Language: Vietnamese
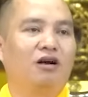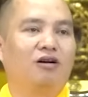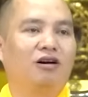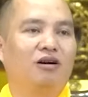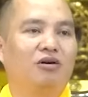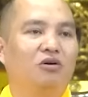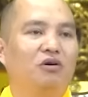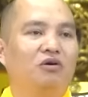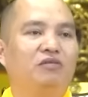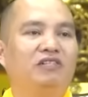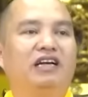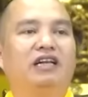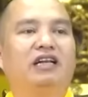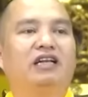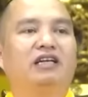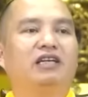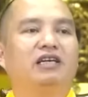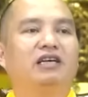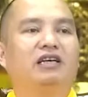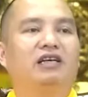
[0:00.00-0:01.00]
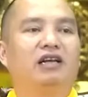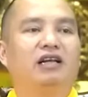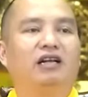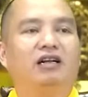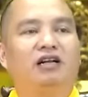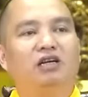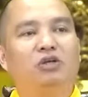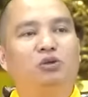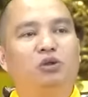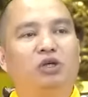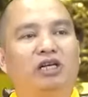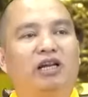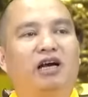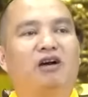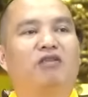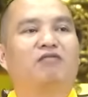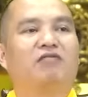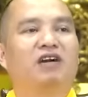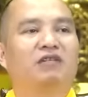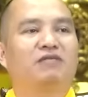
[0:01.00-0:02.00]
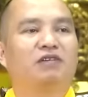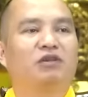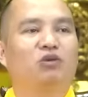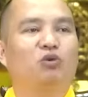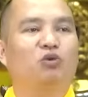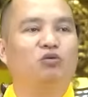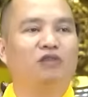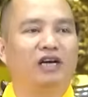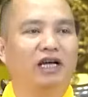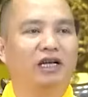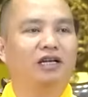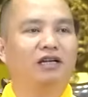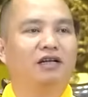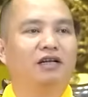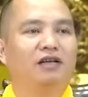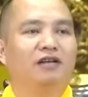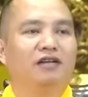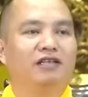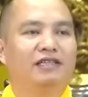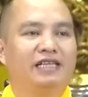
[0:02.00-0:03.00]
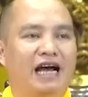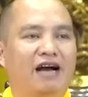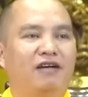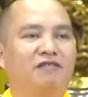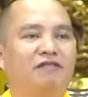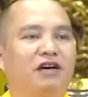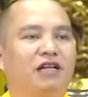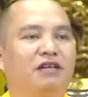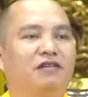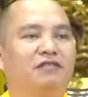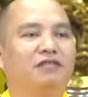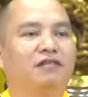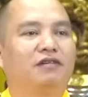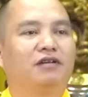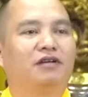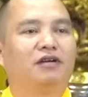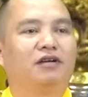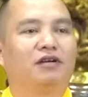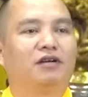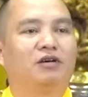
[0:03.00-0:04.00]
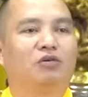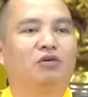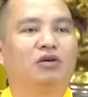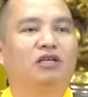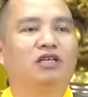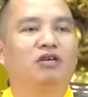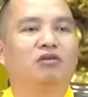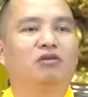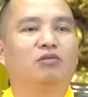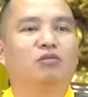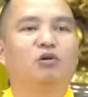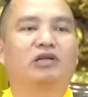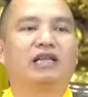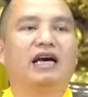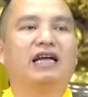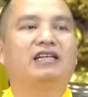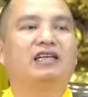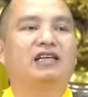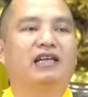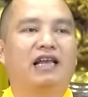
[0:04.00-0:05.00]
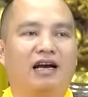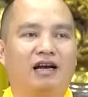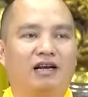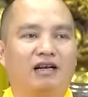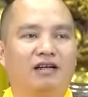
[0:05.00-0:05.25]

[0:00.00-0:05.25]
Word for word: Còn nội viện là gì? Là nơi chuyên học Phật và tu Phật, giảng Phật của gì? Của Bồ Tát Di Lặc,